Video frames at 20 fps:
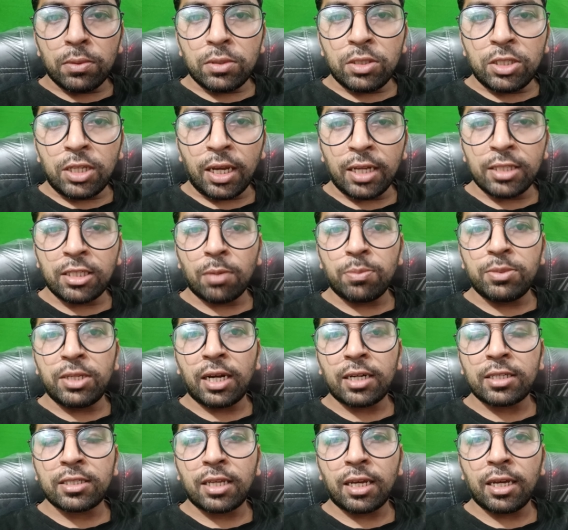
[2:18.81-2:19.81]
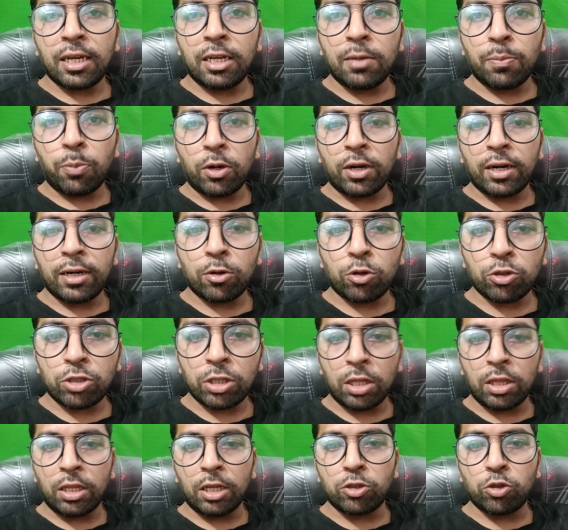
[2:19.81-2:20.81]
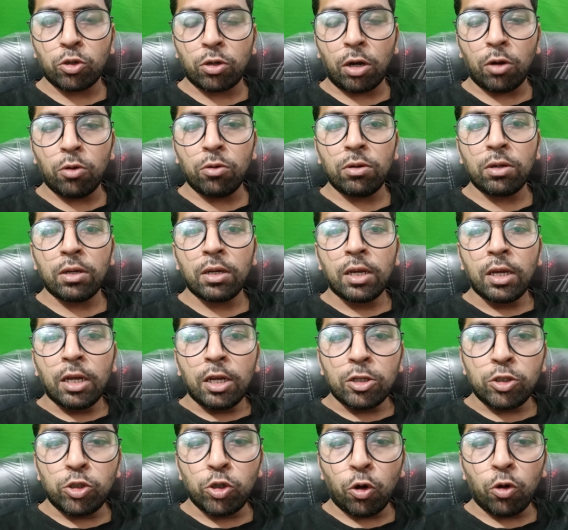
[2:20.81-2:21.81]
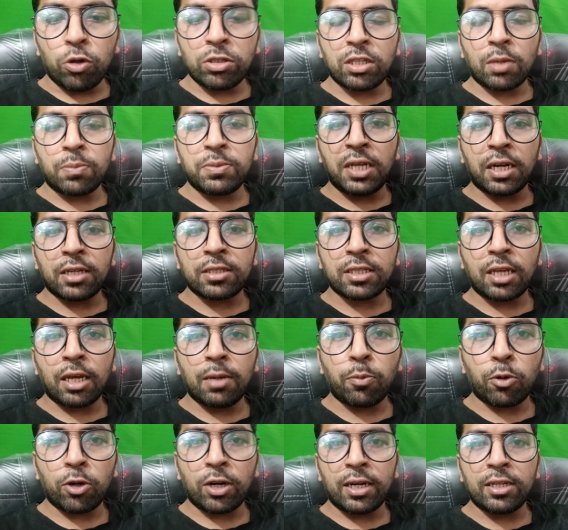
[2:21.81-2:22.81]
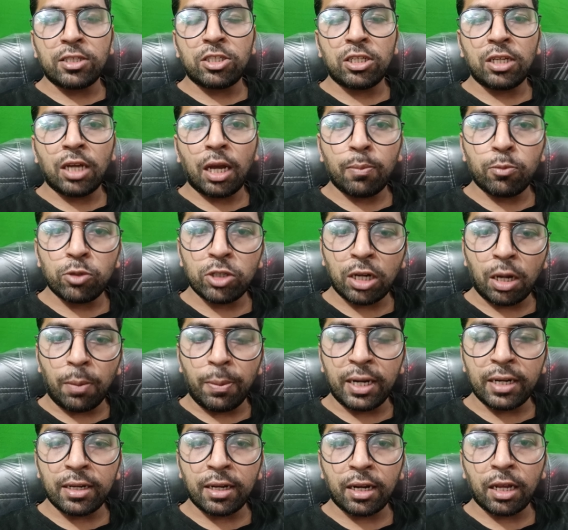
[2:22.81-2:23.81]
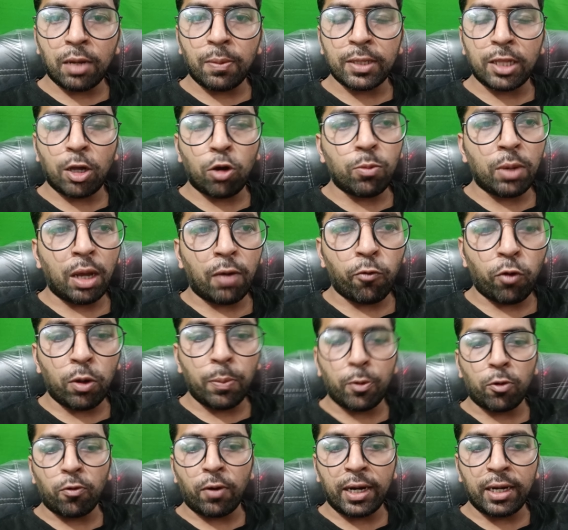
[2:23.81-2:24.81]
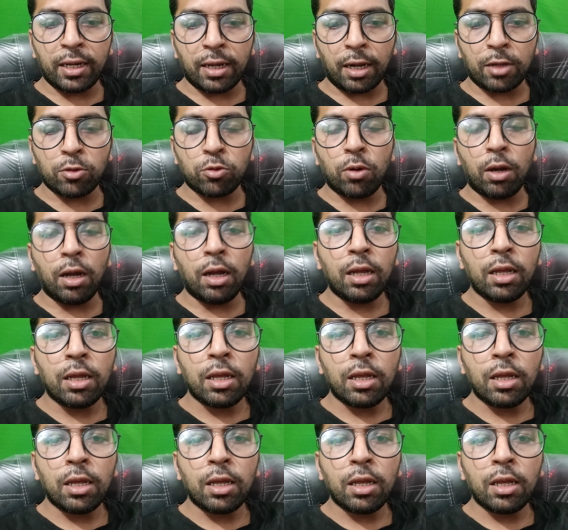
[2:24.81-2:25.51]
छः सब्जेक्ट्स के इंपॉर्टेंट क्वेश्चन दे चुका हूँ जो और सब्जेक्ट्स के इंपॉर्टेंट चाहिए आप मुझे कमेंट करके बताओ मैं वही प्रोवाइड करा दूंगा